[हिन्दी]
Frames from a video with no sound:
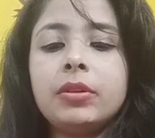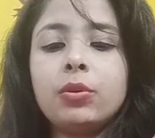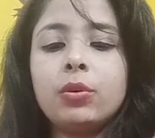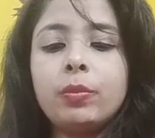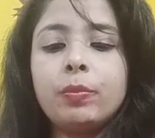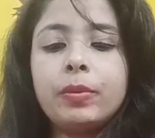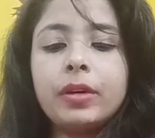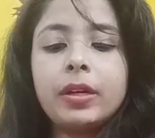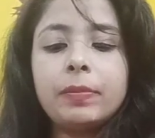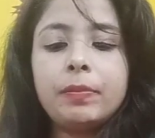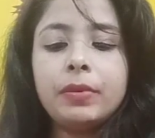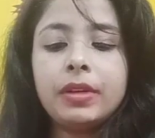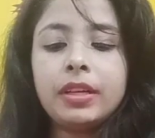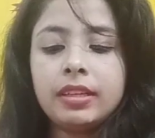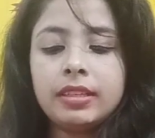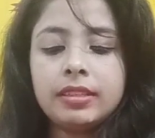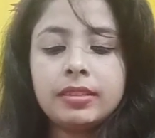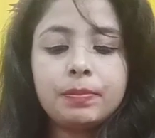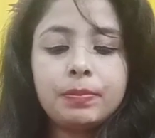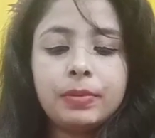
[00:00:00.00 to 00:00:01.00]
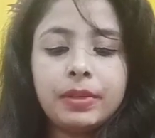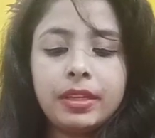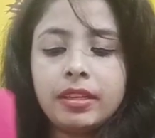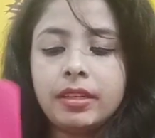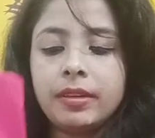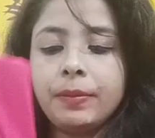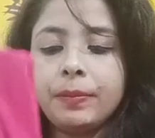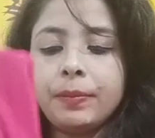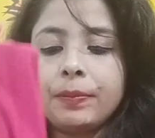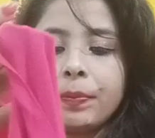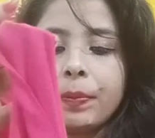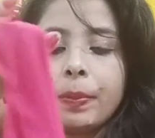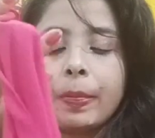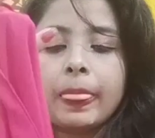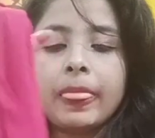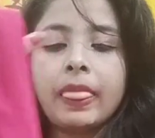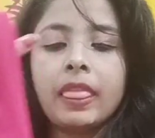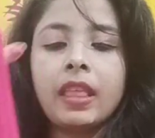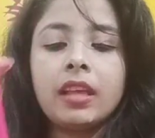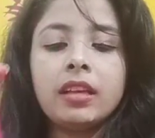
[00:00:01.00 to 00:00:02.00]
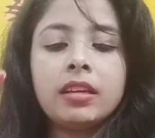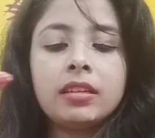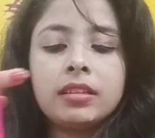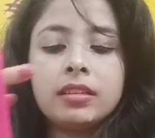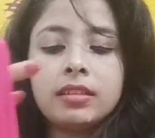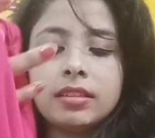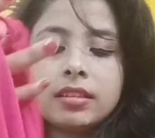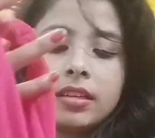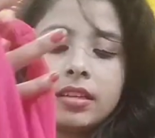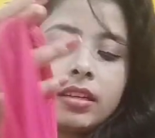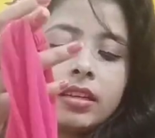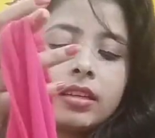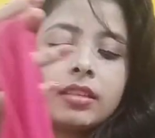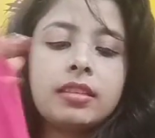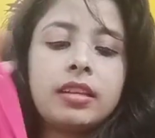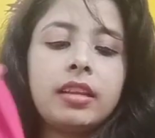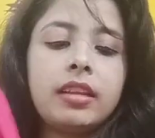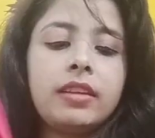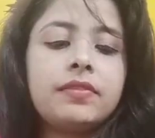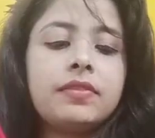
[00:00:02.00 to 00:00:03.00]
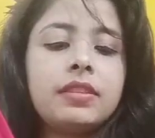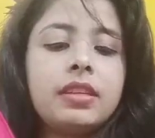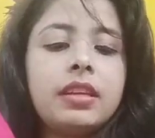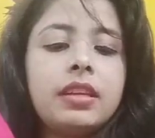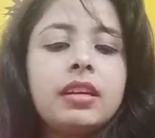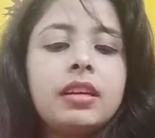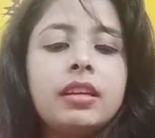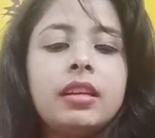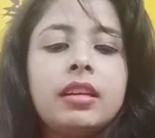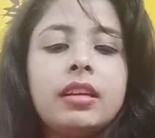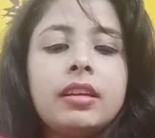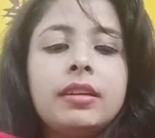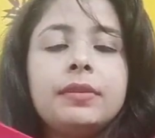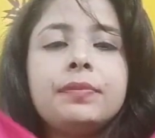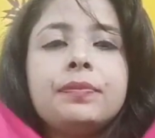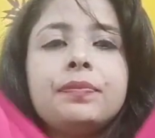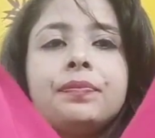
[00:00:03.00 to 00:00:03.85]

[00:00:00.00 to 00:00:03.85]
ऊपर पे इस पर इस तरह की स्लीव्स दी गई हैं